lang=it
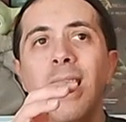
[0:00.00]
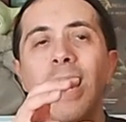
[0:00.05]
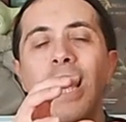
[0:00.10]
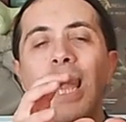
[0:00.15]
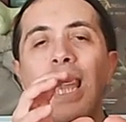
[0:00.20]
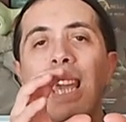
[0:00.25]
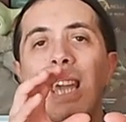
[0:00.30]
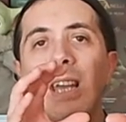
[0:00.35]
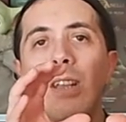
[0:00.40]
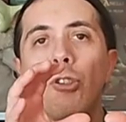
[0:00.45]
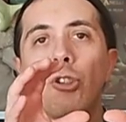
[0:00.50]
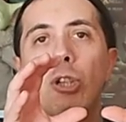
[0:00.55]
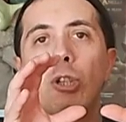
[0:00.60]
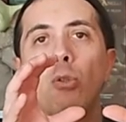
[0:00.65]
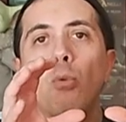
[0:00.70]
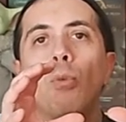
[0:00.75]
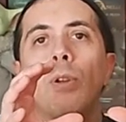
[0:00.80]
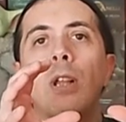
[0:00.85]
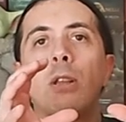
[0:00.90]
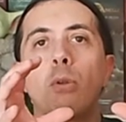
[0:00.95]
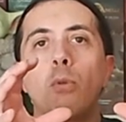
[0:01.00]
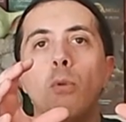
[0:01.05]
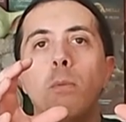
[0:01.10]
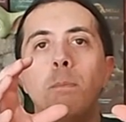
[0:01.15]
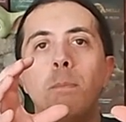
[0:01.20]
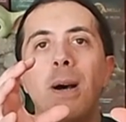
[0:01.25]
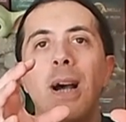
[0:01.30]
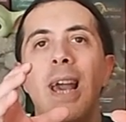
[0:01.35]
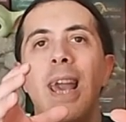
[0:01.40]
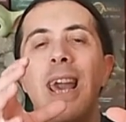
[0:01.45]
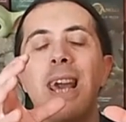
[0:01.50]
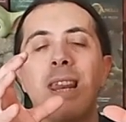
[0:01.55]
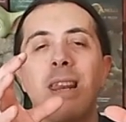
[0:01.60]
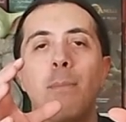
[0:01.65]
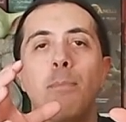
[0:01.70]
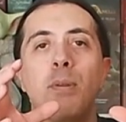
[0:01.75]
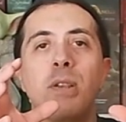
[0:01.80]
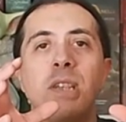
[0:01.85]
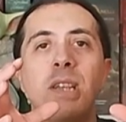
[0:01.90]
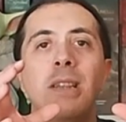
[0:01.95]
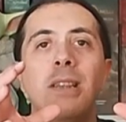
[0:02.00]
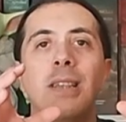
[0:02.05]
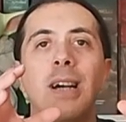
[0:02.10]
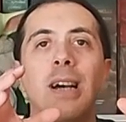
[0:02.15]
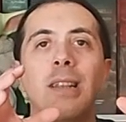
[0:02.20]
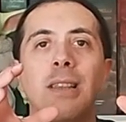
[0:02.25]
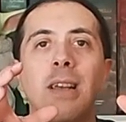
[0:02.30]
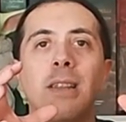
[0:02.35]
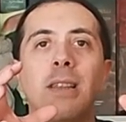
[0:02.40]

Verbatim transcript: e ciascuna truppa è rappresentata